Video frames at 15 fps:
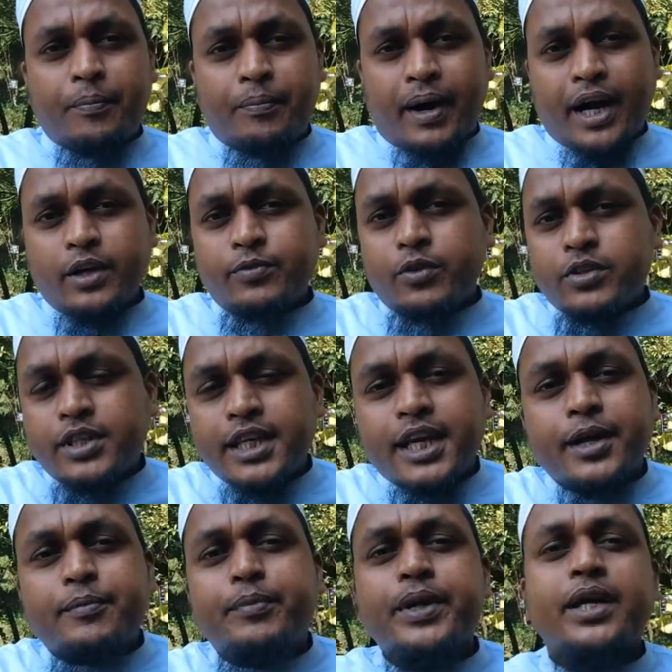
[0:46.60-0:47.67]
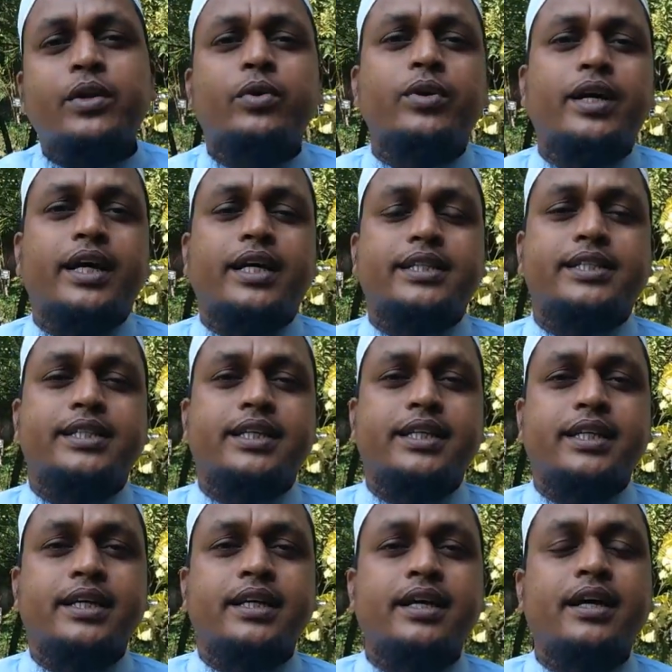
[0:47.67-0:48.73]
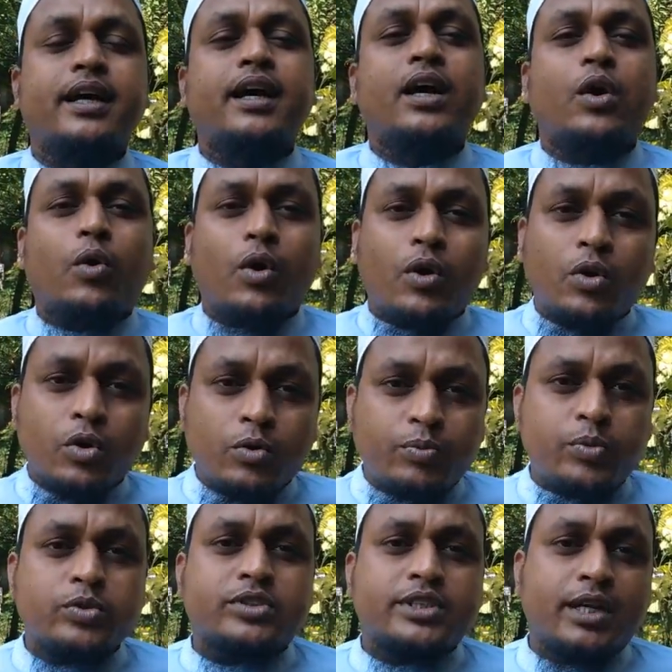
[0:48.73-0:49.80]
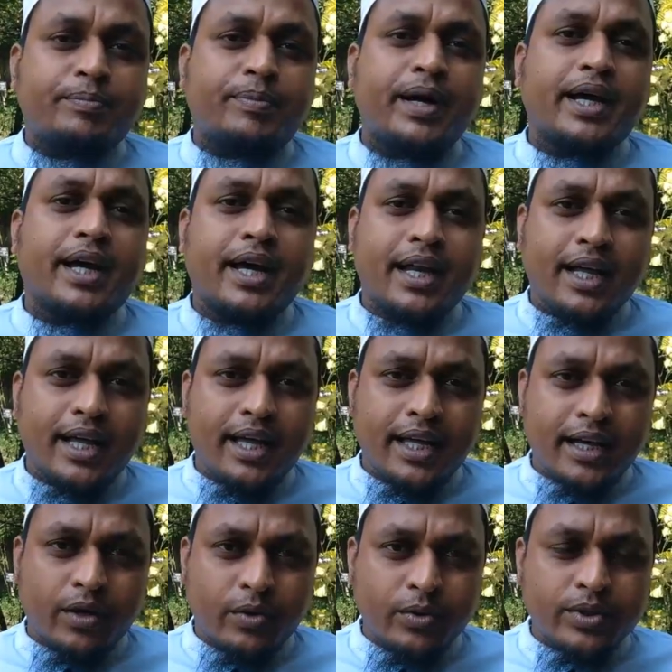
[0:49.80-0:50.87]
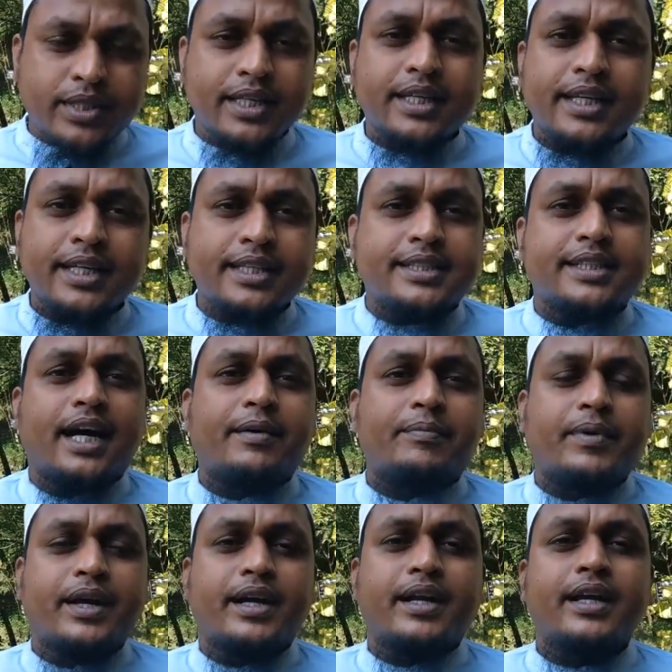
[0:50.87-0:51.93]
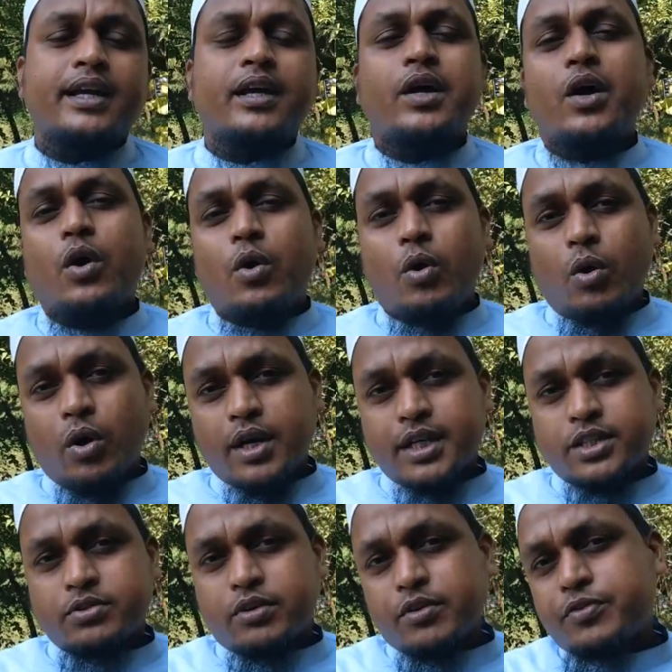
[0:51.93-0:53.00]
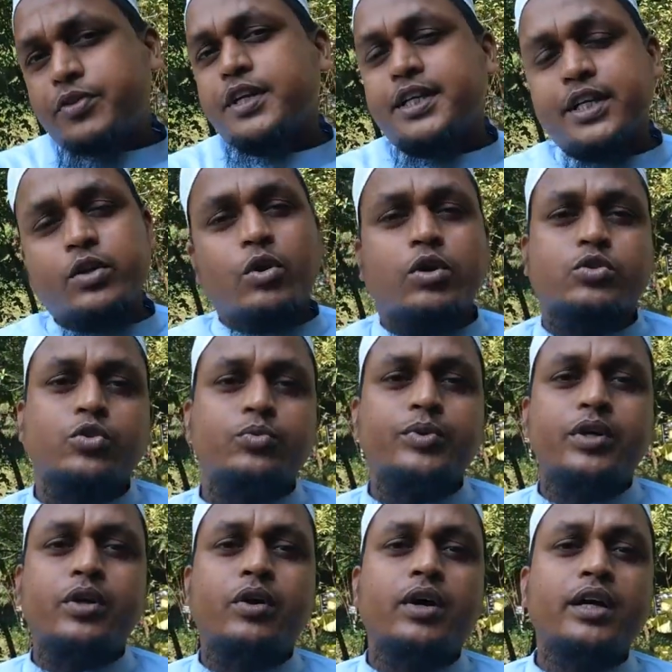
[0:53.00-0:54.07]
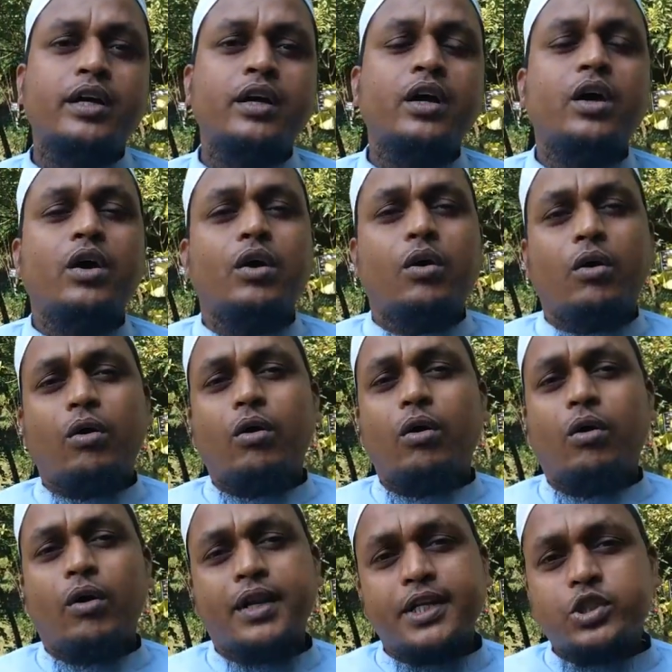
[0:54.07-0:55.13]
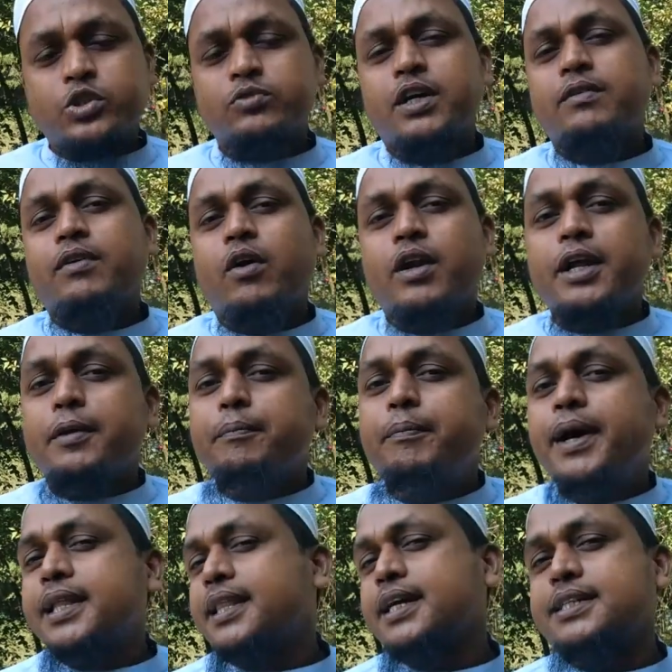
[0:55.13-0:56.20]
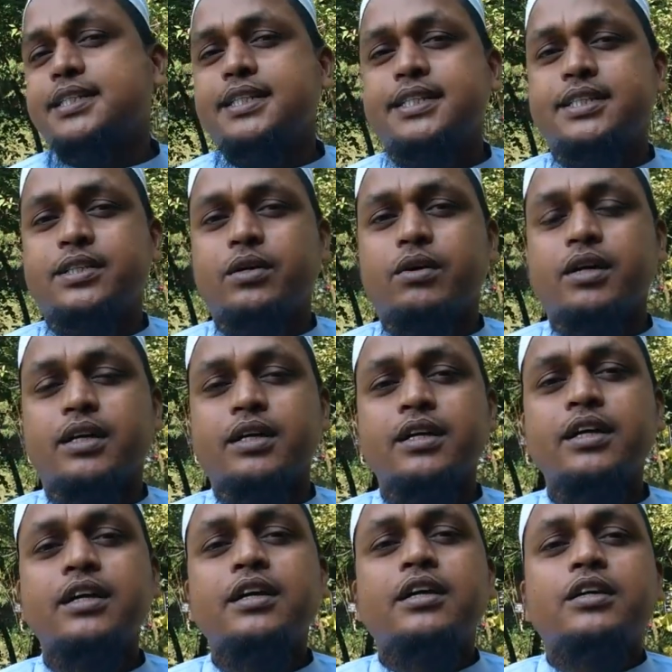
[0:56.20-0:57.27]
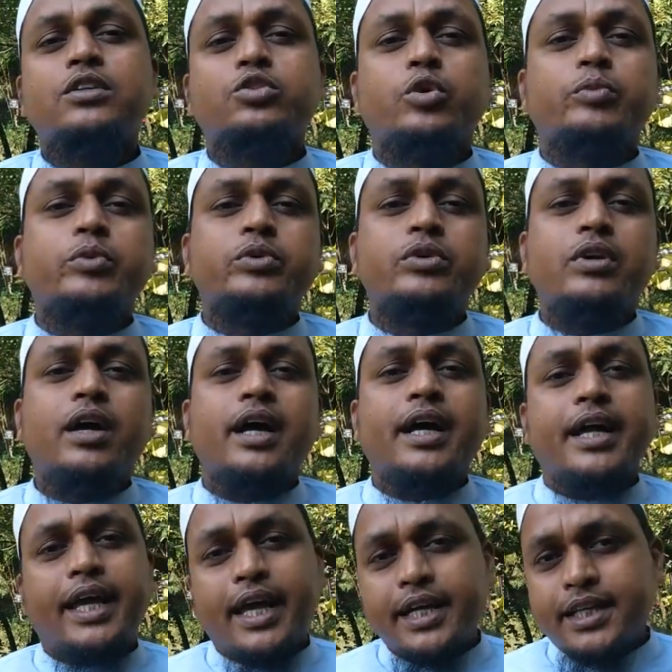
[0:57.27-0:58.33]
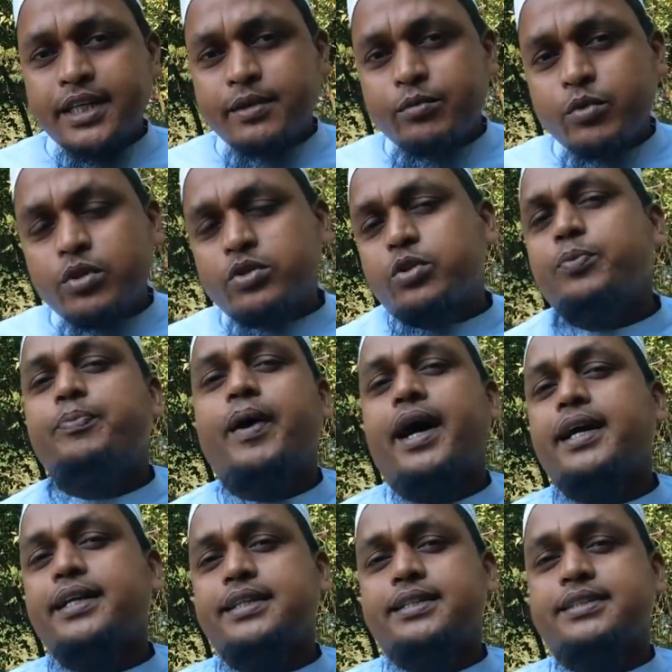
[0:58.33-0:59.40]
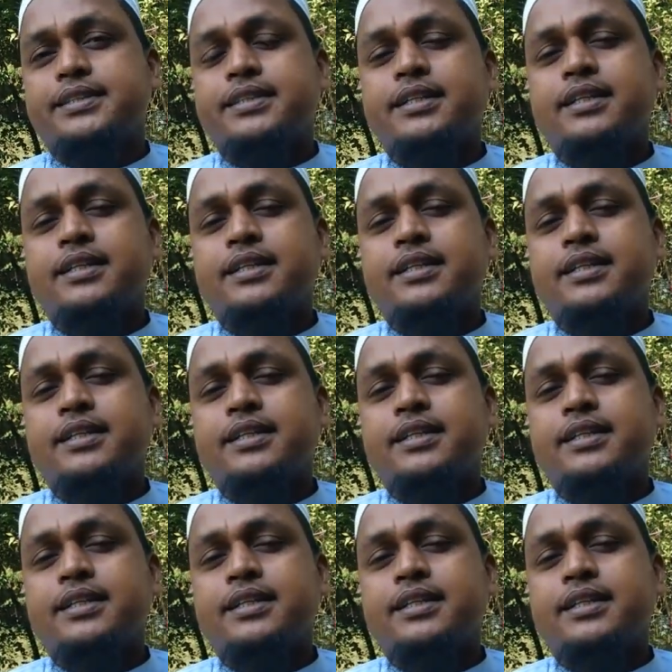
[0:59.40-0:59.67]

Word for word: পাইপথ থেকে বের হয়ে আসে কখনো প্রস্রাব পায়খানা করতে গিয়ে চাপ লাগলে অনেক সময় ফেটে রক্ত বের হয় অনেক সময় বা অনেক ব্যথার সৃষ্টি হয় তো বন্ধুরা এটি মূলত পাইলস